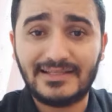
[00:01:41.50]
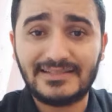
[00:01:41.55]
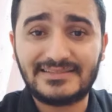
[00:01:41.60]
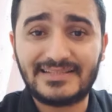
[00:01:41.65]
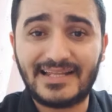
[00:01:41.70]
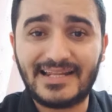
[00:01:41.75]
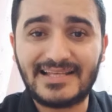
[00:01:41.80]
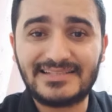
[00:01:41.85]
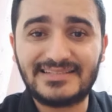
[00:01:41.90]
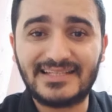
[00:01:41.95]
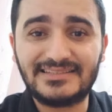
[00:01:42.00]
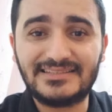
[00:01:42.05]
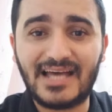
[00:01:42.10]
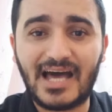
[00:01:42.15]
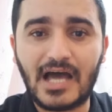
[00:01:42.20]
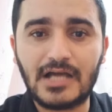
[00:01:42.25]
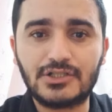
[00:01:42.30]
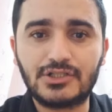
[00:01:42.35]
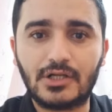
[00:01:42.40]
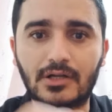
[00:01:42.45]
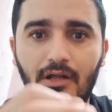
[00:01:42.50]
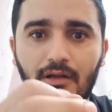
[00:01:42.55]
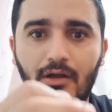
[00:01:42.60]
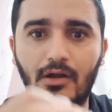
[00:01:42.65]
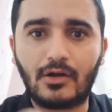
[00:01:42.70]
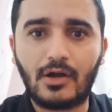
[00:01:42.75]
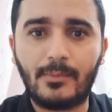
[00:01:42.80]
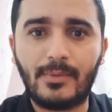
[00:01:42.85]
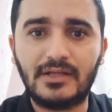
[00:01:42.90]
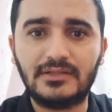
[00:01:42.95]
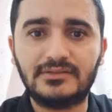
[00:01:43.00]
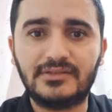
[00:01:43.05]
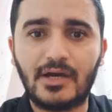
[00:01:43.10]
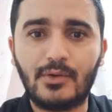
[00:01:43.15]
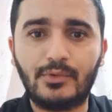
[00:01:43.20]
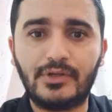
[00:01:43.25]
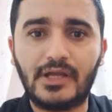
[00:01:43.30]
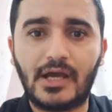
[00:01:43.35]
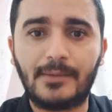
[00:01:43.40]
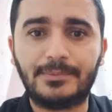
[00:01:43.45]
13 لقبا
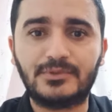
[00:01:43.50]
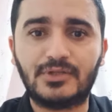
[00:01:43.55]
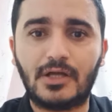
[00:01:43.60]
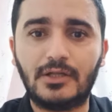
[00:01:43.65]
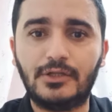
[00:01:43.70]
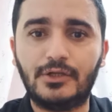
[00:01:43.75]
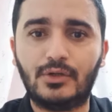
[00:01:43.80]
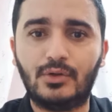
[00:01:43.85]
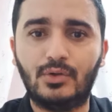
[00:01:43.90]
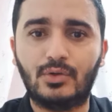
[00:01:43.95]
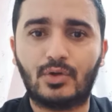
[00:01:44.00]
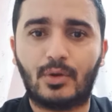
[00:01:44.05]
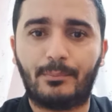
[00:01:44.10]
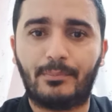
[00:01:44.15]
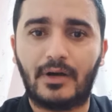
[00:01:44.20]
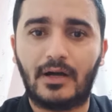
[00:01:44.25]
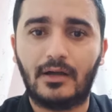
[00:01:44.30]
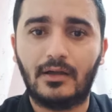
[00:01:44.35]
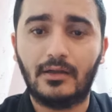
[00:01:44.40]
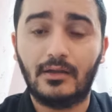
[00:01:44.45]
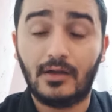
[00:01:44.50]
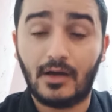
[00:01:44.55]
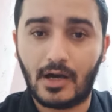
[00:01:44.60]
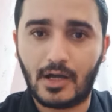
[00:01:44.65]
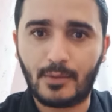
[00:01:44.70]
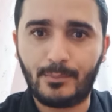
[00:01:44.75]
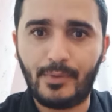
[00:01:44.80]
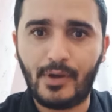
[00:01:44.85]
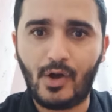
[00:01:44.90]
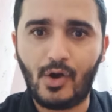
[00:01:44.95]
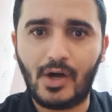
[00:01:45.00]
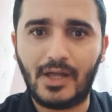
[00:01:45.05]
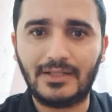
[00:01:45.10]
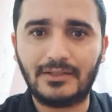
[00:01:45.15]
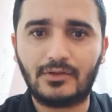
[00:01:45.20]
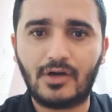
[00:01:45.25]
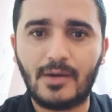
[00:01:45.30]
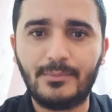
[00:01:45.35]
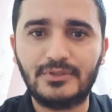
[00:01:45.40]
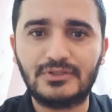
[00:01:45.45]
دوري أبطال أوروبا أربع
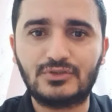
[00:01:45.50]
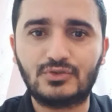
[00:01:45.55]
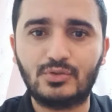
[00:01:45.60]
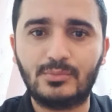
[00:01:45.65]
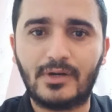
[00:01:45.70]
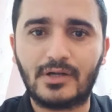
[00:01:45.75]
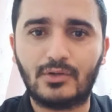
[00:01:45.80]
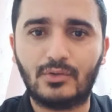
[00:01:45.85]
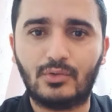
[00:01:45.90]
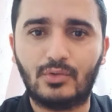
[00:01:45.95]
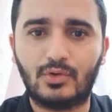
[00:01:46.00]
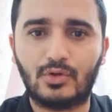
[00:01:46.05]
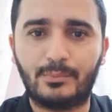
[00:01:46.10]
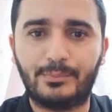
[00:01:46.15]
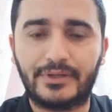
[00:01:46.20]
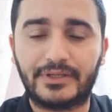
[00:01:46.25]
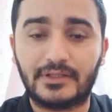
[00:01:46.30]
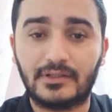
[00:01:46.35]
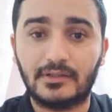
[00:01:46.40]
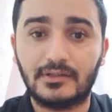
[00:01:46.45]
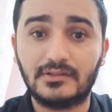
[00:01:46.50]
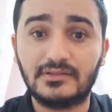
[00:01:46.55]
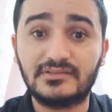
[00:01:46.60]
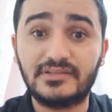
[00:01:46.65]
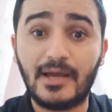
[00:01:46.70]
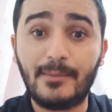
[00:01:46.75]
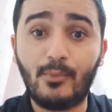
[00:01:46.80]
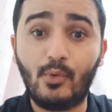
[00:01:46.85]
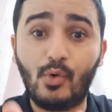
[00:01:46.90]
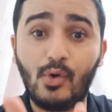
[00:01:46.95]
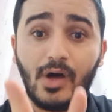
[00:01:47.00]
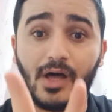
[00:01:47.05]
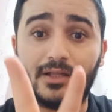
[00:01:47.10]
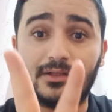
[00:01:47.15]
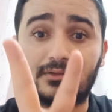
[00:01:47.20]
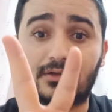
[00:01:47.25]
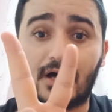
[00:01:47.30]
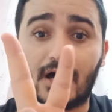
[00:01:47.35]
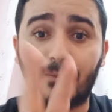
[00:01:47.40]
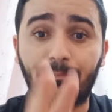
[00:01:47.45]
ألقاب السوبر الأوروبي سبع
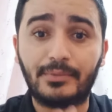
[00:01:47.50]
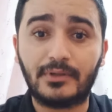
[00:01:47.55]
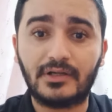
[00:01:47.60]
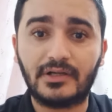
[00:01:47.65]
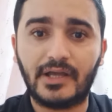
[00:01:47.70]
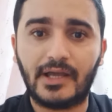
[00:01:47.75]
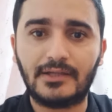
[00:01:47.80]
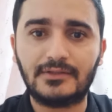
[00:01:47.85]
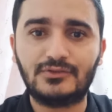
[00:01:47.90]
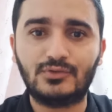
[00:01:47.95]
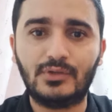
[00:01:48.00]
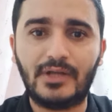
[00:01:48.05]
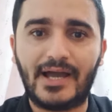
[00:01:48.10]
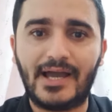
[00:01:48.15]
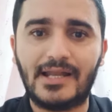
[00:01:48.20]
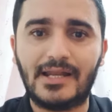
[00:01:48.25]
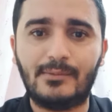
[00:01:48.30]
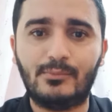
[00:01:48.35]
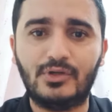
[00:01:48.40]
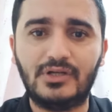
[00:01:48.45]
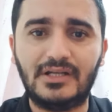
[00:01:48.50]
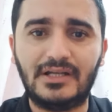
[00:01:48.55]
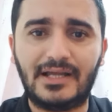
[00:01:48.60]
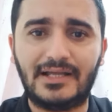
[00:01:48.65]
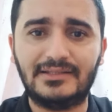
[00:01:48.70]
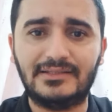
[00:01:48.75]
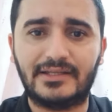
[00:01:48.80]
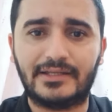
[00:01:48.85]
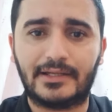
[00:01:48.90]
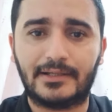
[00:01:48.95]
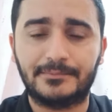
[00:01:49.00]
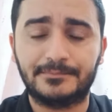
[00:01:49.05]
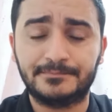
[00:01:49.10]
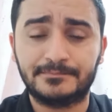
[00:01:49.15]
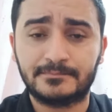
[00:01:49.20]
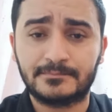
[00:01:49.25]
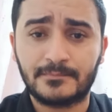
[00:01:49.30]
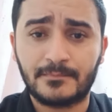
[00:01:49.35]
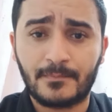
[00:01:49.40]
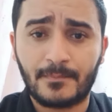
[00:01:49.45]
ألقاب كأس العالم للأندية
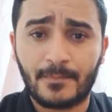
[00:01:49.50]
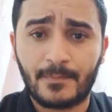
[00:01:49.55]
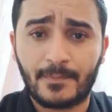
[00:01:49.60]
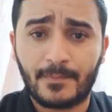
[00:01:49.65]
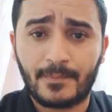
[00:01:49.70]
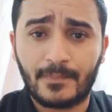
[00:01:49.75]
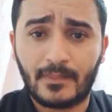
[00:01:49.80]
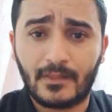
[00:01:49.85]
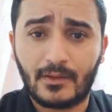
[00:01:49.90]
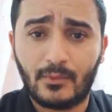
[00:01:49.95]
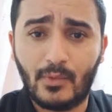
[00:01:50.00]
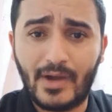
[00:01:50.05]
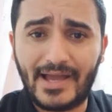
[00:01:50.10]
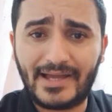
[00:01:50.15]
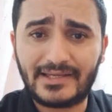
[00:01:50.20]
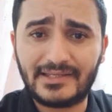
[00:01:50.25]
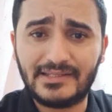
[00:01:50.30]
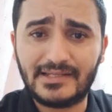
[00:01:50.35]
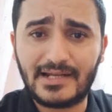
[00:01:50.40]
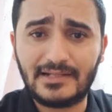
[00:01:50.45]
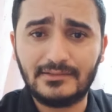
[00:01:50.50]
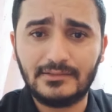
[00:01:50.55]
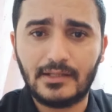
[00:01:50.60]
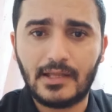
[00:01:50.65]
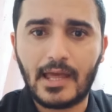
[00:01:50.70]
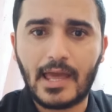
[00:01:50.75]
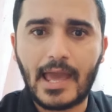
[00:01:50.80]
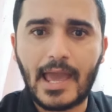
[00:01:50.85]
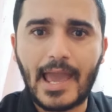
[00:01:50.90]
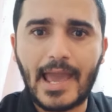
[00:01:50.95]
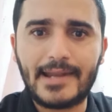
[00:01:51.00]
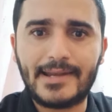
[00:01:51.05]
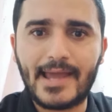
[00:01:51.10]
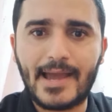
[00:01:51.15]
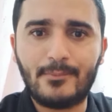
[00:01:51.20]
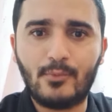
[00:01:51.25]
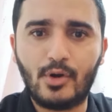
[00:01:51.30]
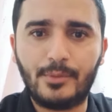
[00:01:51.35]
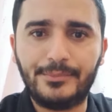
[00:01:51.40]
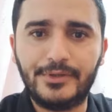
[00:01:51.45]
وأخيرا
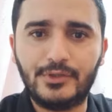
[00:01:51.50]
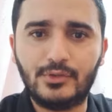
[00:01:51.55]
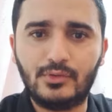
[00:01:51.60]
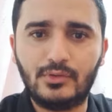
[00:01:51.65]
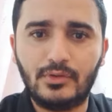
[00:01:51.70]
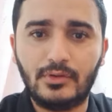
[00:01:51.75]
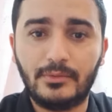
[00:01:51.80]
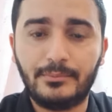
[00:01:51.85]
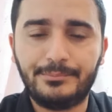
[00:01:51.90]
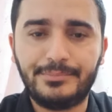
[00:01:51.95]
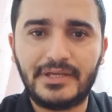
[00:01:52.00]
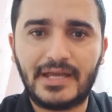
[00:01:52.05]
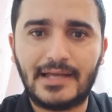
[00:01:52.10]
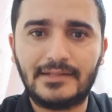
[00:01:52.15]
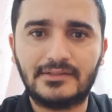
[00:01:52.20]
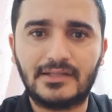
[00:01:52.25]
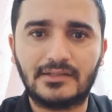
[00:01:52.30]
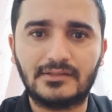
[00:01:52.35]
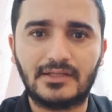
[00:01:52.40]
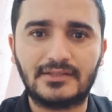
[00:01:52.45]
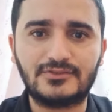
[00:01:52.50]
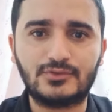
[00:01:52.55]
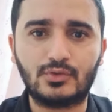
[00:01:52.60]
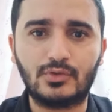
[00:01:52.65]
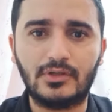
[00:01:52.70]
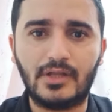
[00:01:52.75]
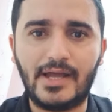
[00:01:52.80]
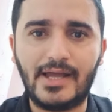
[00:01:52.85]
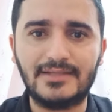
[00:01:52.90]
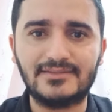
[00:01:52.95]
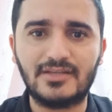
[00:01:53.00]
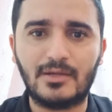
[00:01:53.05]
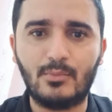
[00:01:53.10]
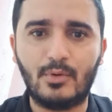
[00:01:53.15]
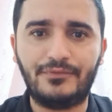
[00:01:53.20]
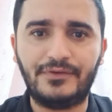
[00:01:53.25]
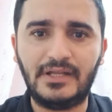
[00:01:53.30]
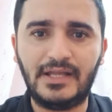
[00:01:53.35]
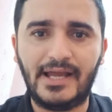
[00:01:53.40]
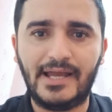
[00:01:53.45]
أنا مؤمن بأن النصر
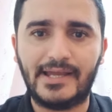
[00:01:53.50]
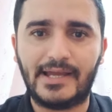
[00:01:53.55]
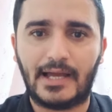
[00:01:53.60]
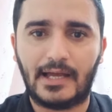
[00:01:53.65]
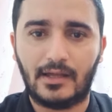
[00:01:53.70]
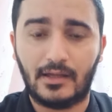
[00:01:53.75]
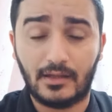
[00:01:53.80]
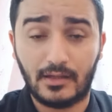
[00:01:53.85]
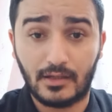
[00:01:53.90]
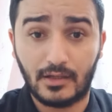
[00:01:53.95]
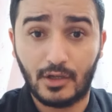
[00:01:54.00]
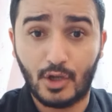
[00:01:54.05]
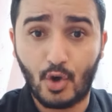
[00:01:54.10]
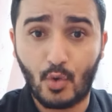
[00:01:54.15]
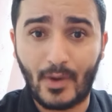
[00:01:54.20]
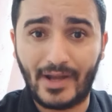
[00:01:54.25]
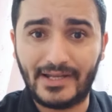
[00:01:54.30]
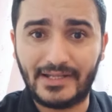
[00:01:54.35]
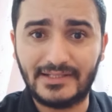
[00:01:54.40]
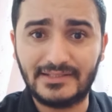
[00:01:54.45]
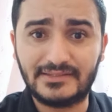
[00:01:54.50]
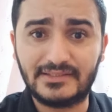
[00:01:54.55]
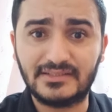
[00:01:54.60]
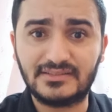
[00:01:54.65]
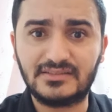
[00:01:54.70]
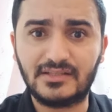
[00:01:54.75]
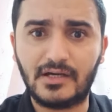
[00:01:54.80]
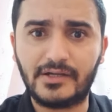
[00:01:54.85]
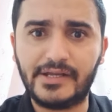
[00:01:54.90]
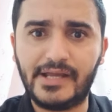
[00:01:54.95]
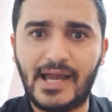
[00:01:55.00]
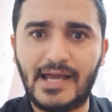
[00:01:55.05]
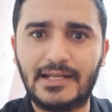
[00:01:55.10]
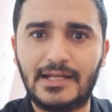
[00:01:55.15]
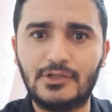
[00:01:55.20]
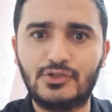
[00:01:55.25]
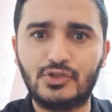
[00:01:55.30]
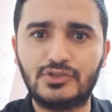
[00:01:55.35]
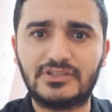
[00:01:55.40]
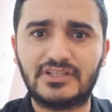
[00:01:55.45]
الأعظم في الحياة هو الانتصار على
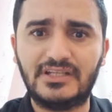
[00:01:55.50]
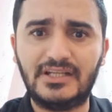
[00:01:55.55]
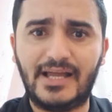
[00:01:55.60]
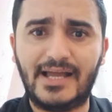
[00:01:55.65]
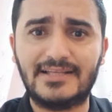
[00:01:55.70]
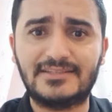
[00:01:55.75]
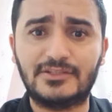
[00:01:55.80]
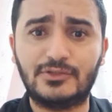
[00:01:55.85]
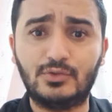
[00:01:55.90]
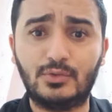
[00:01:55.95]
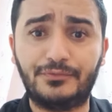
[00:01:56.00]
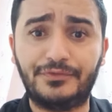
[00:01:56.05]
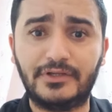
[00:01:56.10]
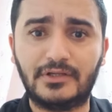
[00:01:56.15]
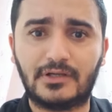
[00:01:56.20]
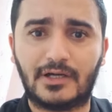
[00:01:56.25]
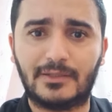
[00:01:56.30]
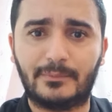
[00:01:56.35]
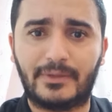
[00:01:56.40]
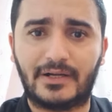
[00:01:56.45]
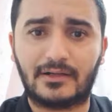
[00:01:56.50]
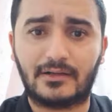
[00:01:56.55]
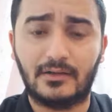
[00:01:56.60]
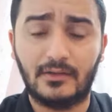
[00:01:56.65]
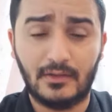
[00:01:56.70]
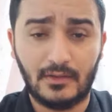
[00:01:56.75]
الجزء الحزين في قلبك